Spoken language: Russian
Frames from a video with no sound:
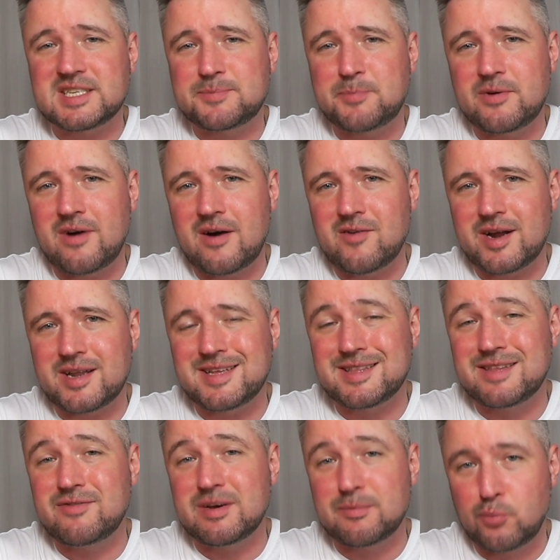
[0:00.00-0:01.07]
с пивоварней
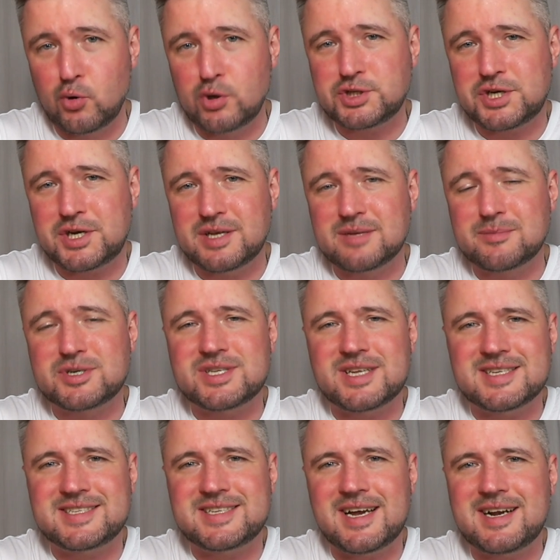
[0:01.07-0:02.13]
«Две бочки» и на
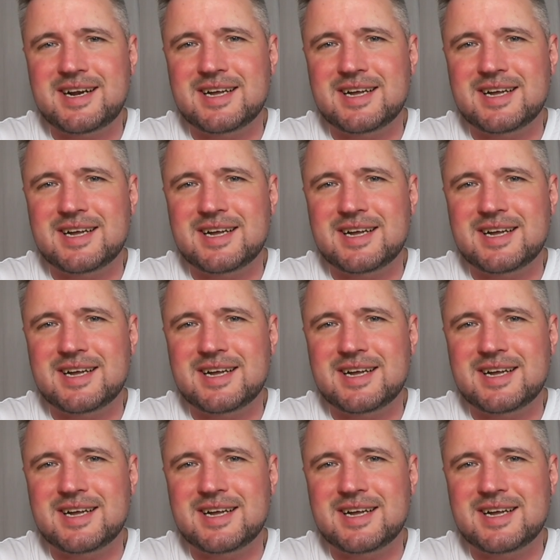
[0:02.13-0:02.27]
мощностях